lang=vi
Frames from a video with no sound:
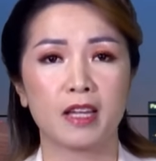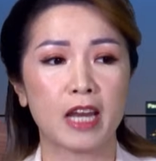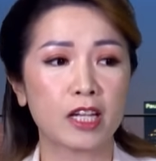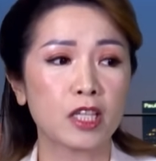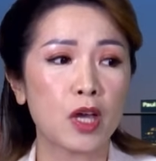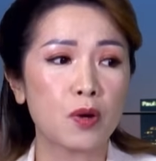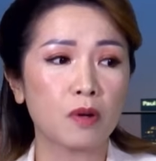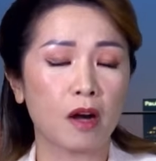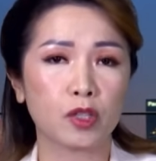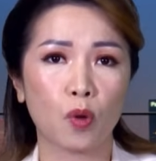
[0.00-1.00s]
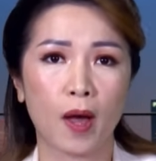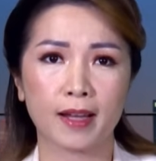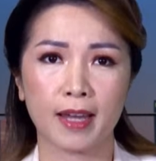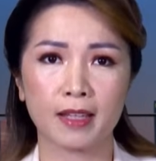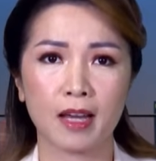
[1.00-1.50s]
đã kêu gọi tòa
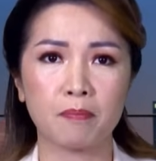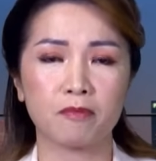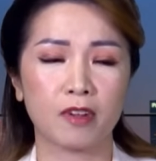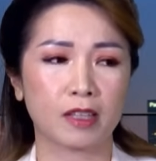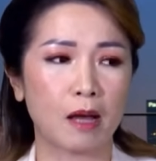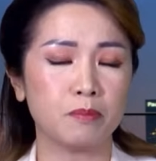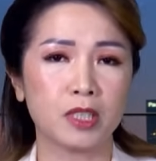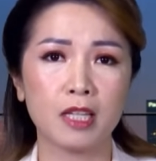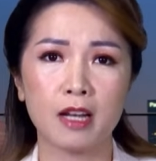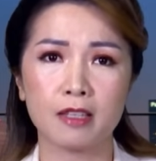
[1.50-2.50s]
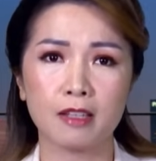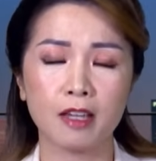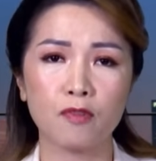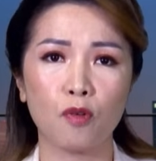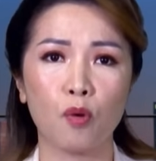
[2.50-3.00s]
các cấp và thậm chí là những
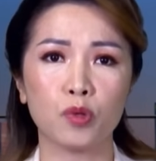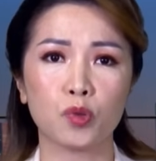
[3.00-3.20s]
cái vụ